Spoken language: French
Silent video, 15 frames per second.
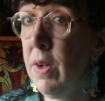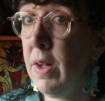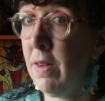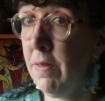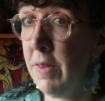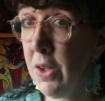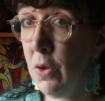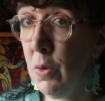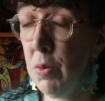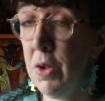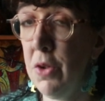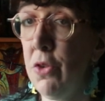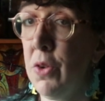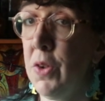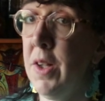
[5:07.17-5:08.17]
avec le
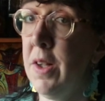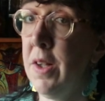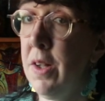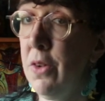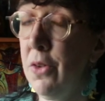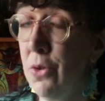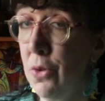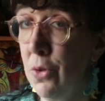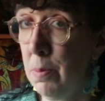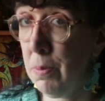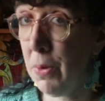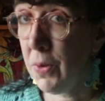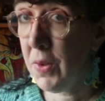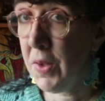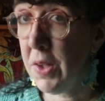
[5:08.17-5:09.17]
bullet journal, je
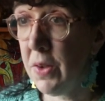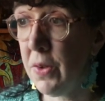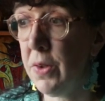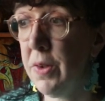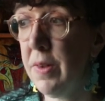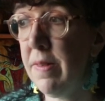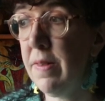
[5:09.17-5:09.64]
prends des notes,